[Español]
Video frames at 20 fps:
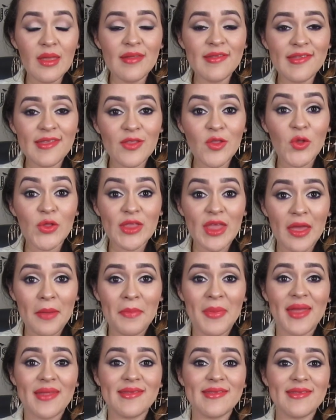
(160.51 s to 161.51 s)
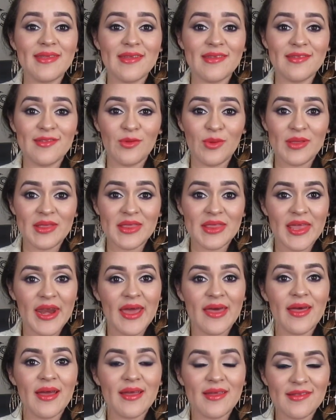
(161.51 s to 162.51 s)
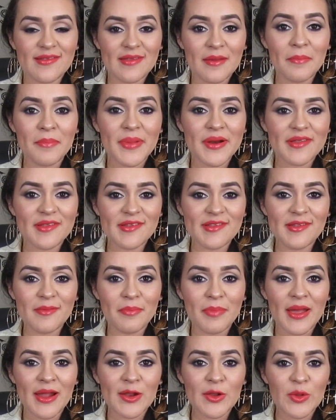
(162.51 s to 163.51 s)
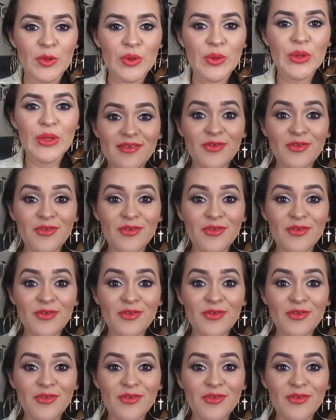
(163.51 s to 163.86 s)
sino nada más de su entrada que están participando.